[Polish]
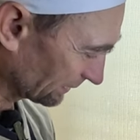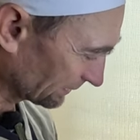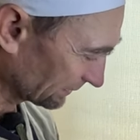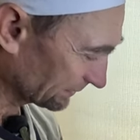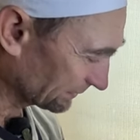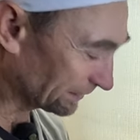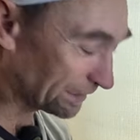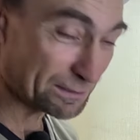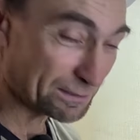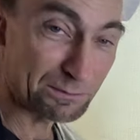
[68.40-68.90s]

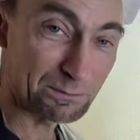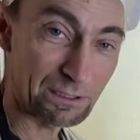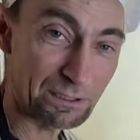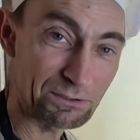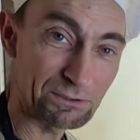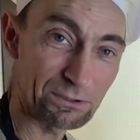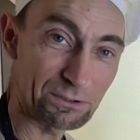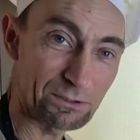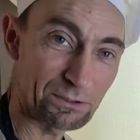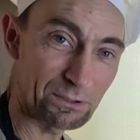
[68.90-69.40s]
Jak,
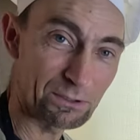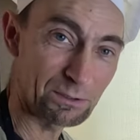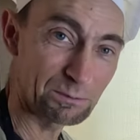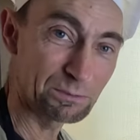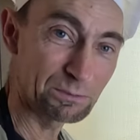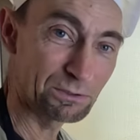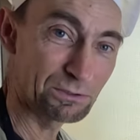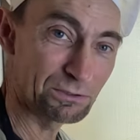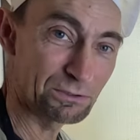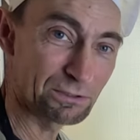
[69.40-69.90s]
słuchajcie, to
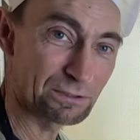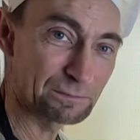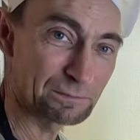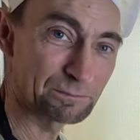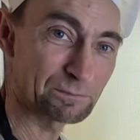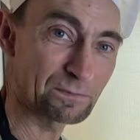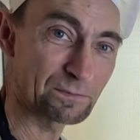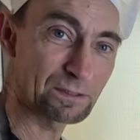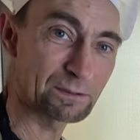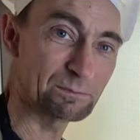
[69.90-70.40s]
robić?
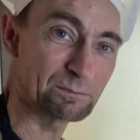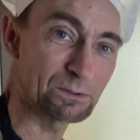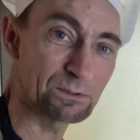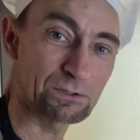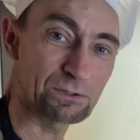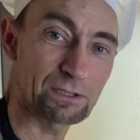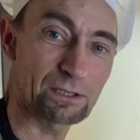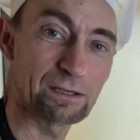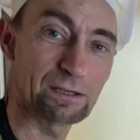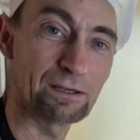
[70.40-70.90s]

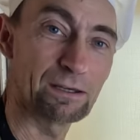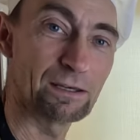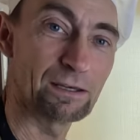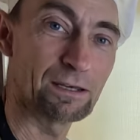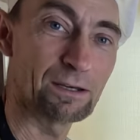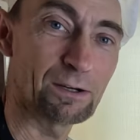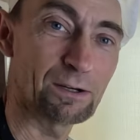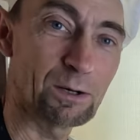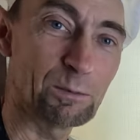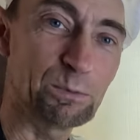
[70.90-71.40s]
Może
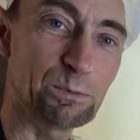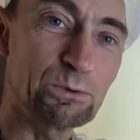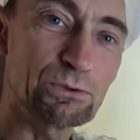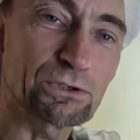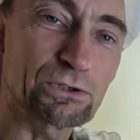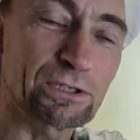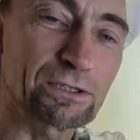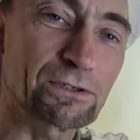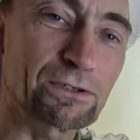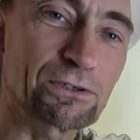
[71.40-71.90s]

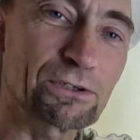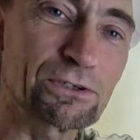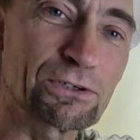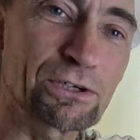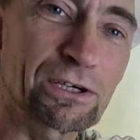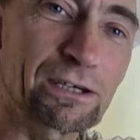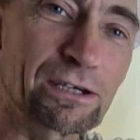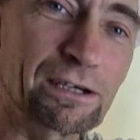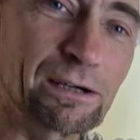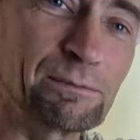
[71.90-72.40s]
opuszczę
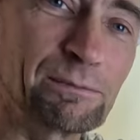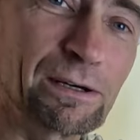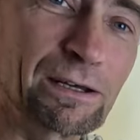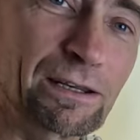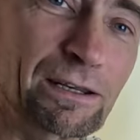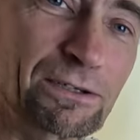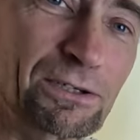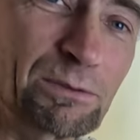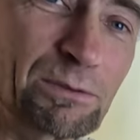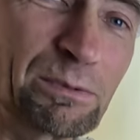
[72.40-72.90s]
troszeczkę
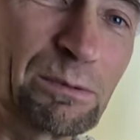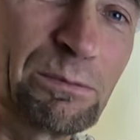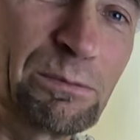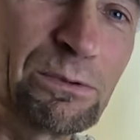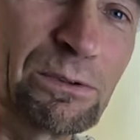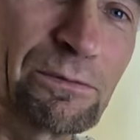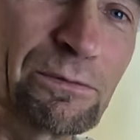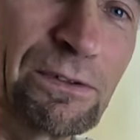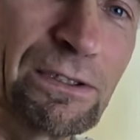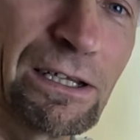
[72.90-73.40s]
kamerę, żeby
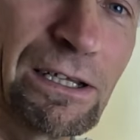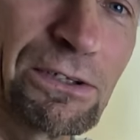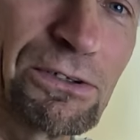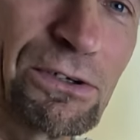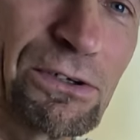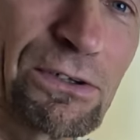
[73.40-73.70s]
było widać,